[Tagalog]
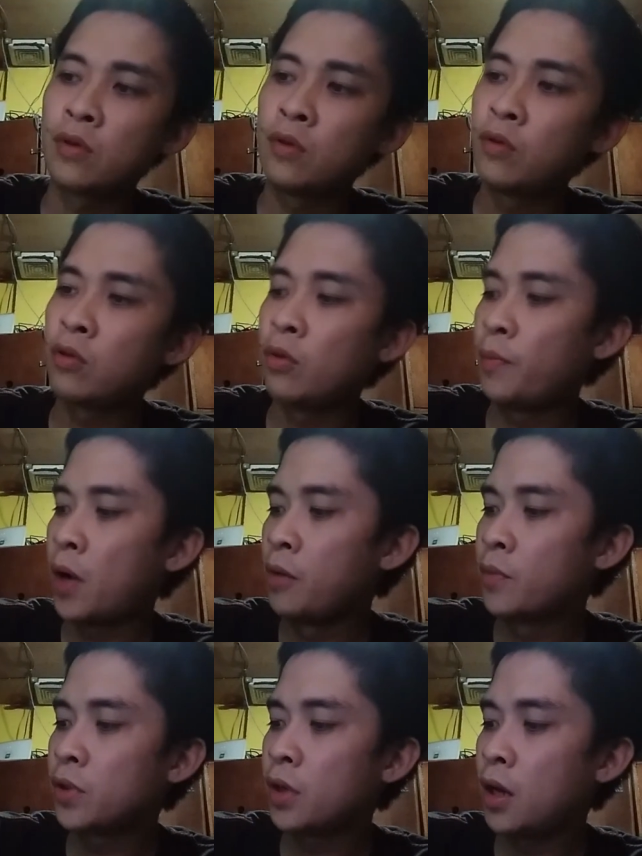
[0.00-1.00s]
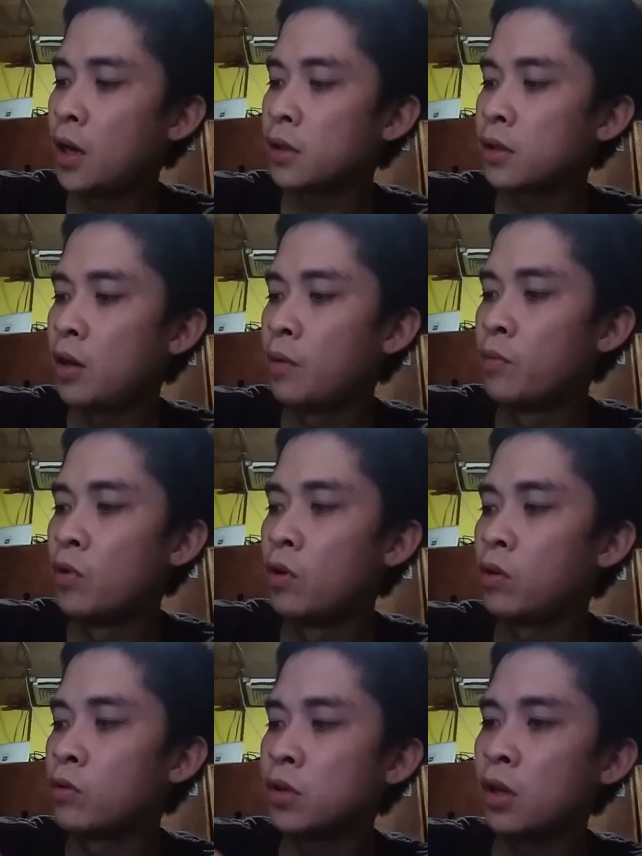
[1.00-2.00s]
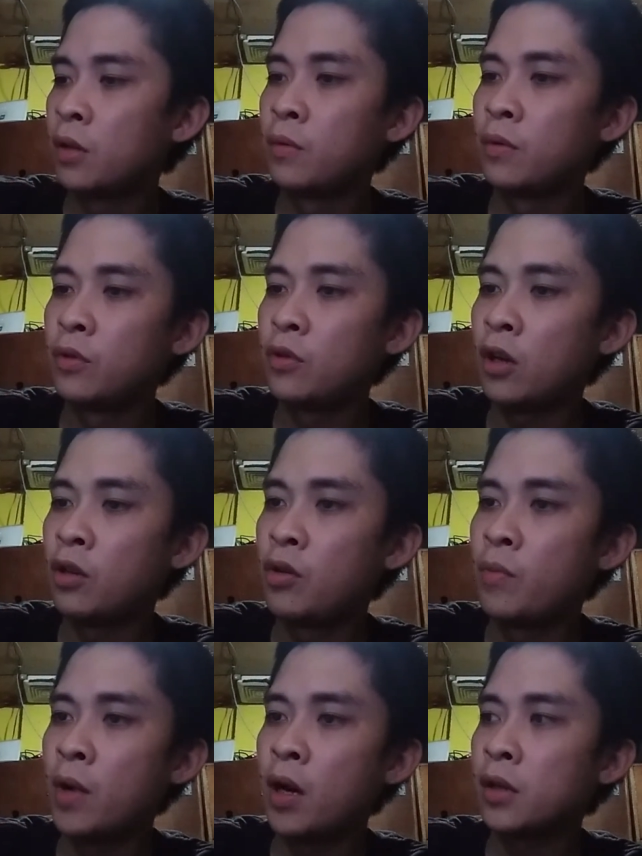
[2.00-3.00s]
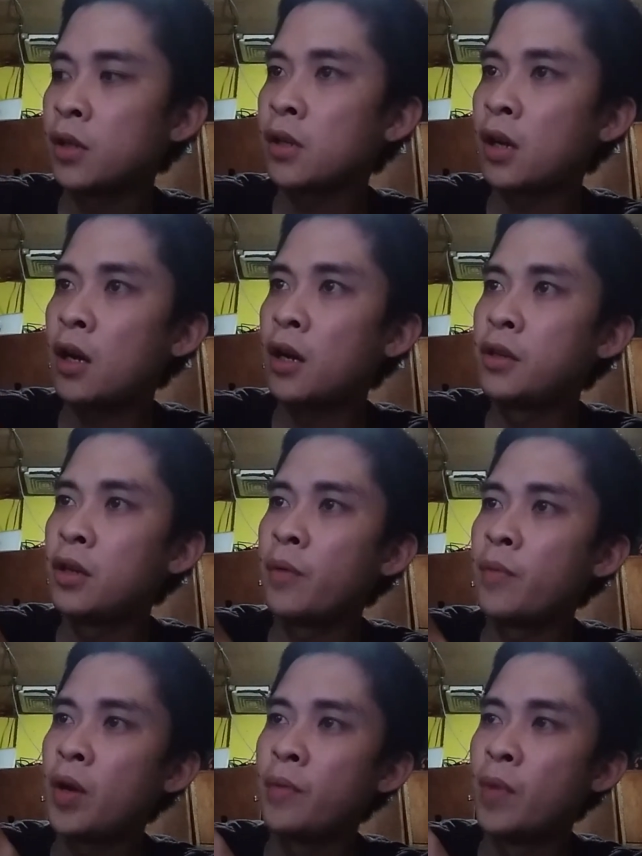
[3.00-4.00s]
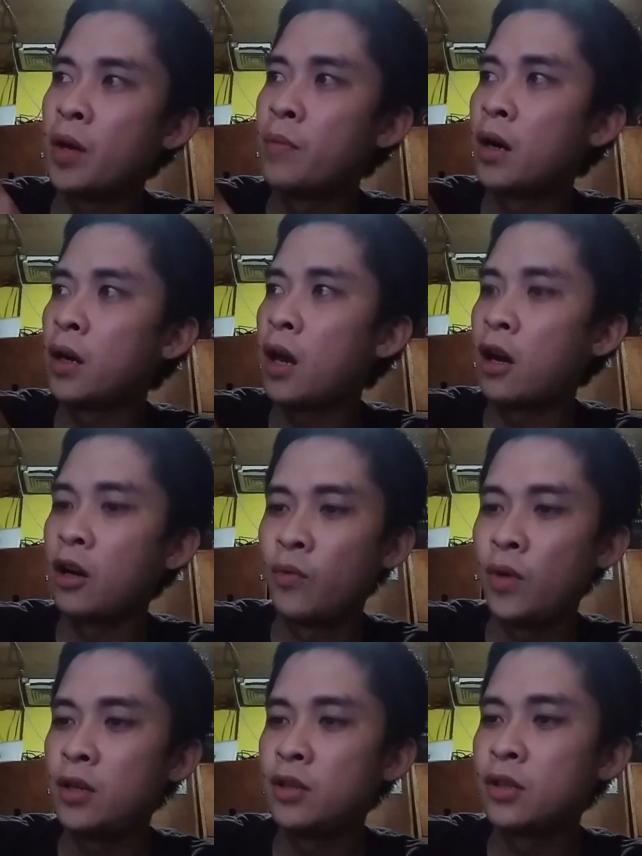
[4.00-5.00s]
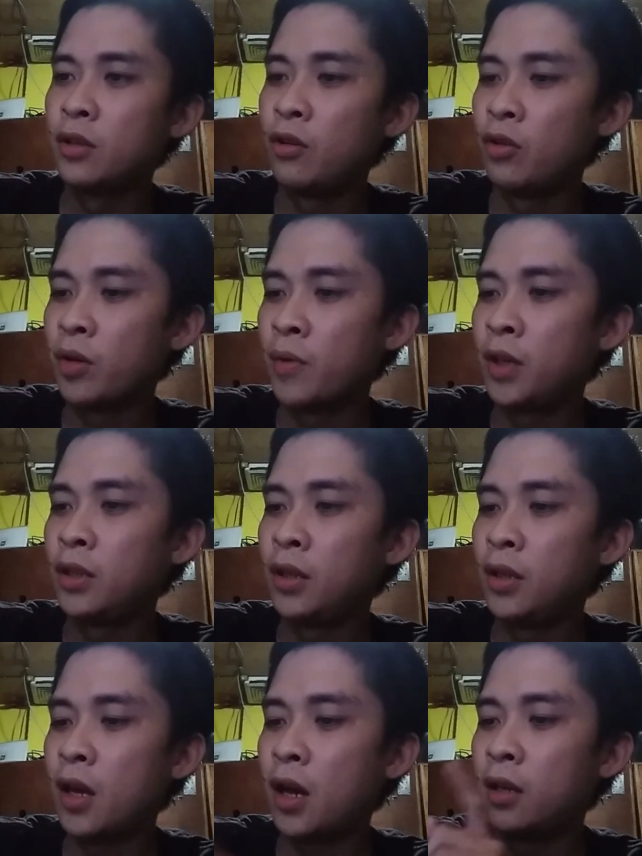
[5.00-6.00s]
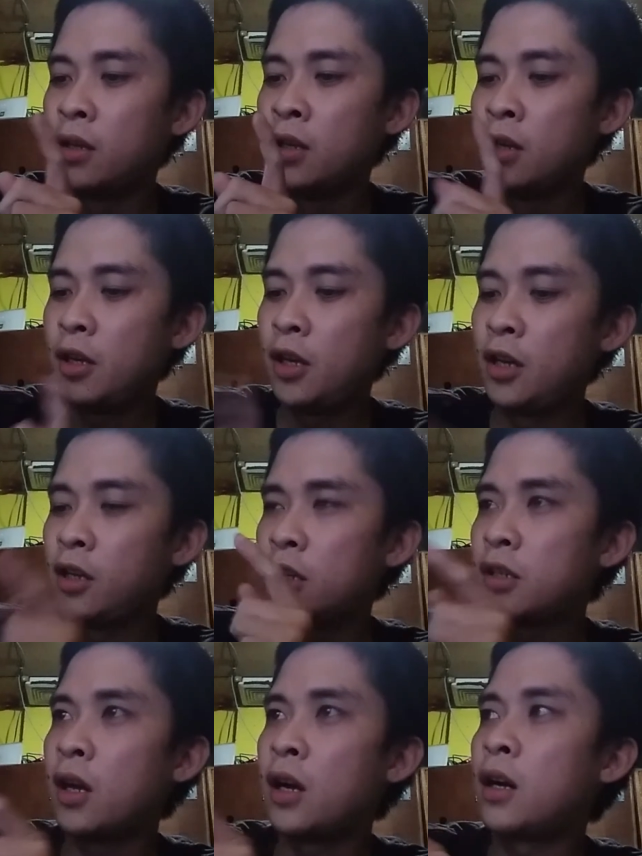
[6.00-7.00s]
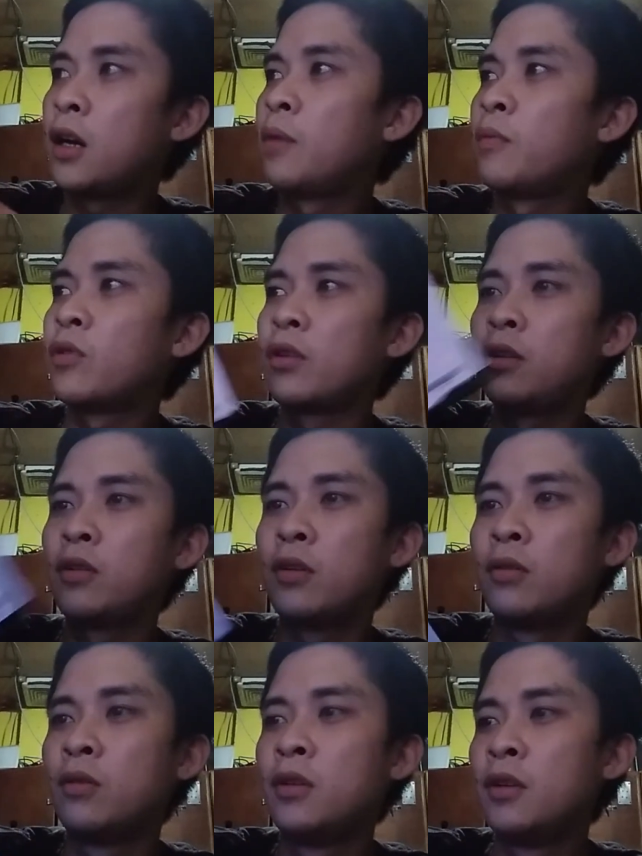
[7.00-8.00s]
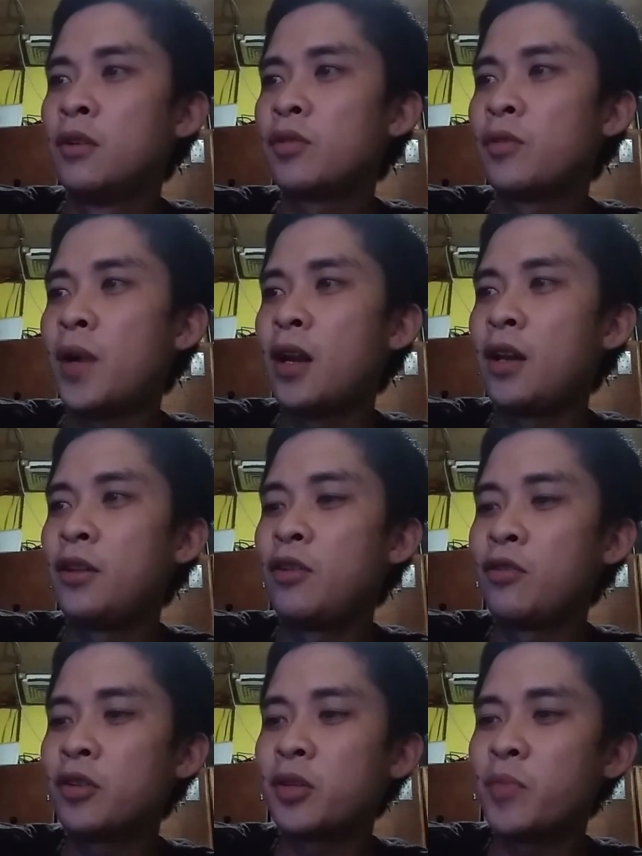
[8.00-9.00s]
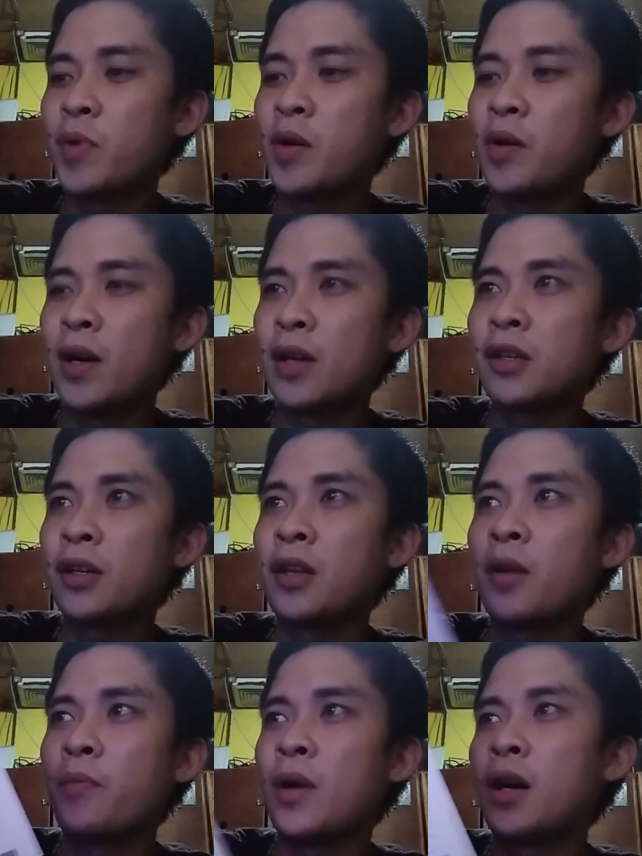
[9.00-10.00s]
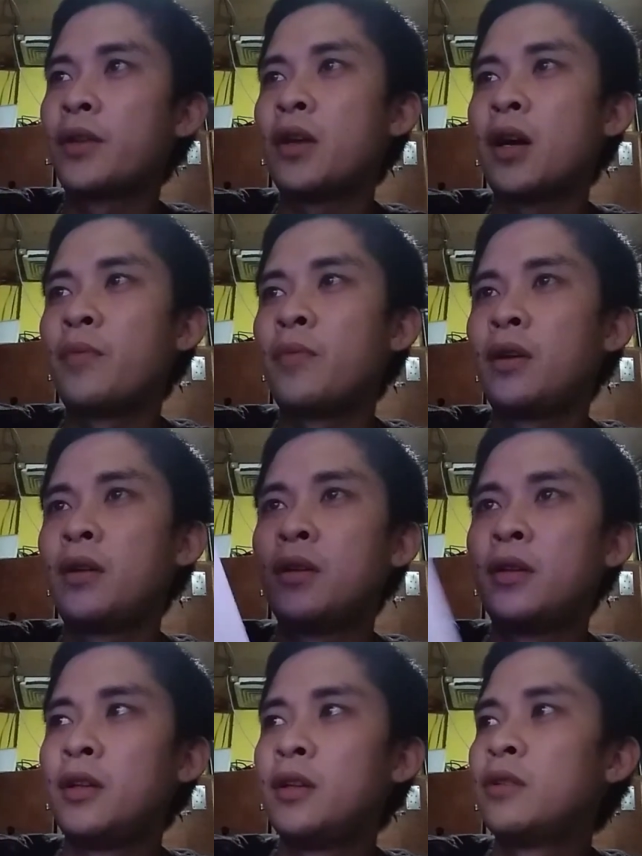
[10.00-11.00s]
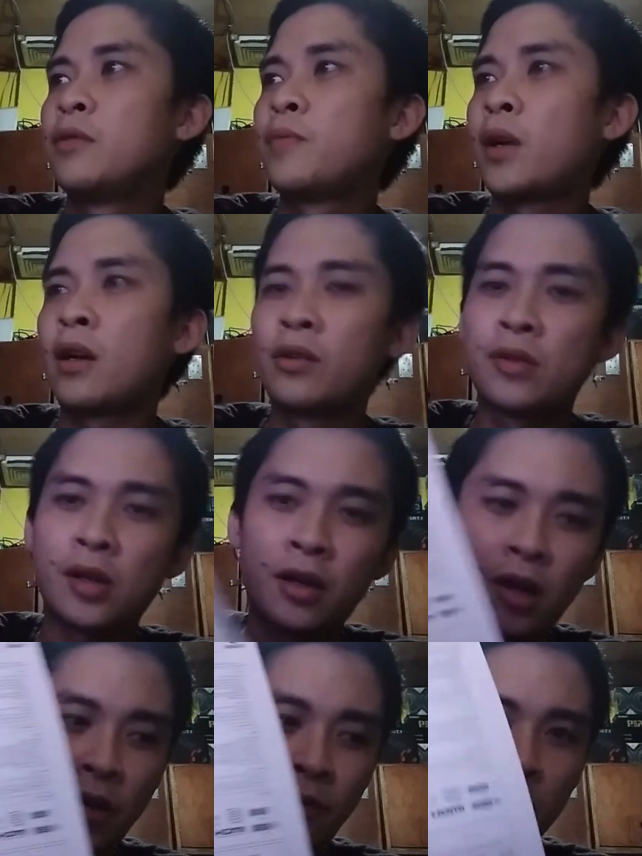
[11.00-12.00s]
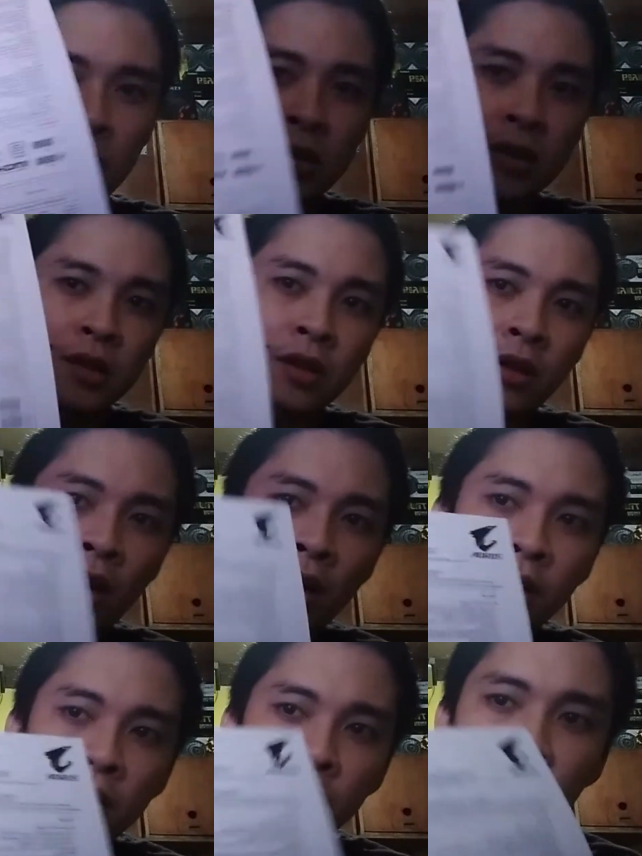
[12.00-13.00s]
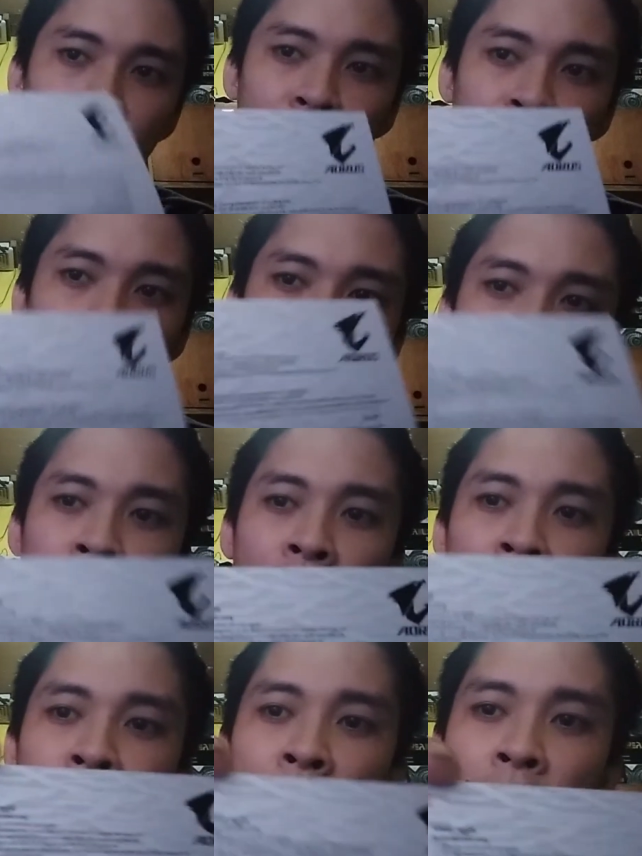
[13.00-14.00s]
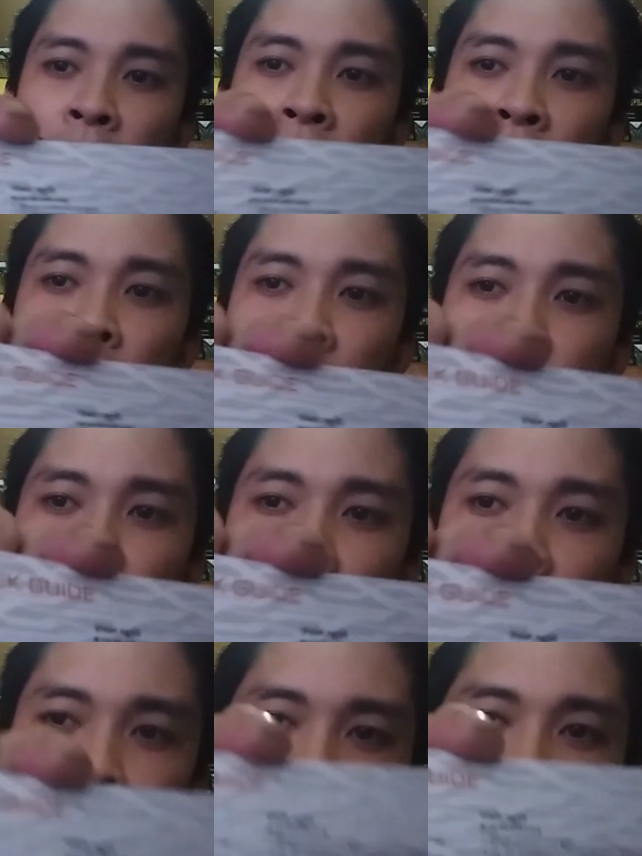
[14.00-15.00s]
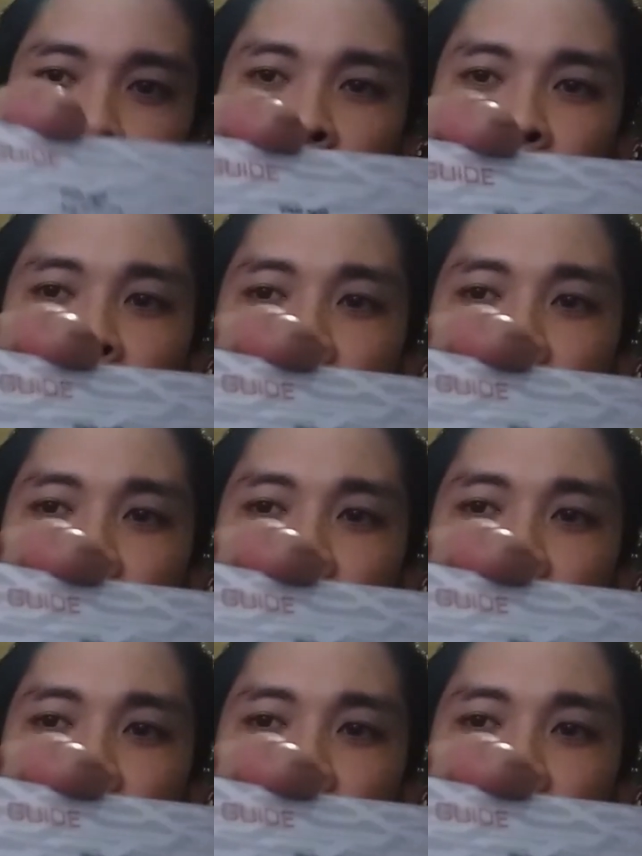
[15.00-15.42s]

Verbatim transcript: siguro kung paano mo siya i-assemble, kung saan ano yung mga saksakan niya, may iba-ibang language, hindi ko na maintindihan. English lang ang alam ko rito. So, bali hindi ko na siya mababasa, napakadami para sa graphics card kit guide natin. Ayan, ayan. Nakikita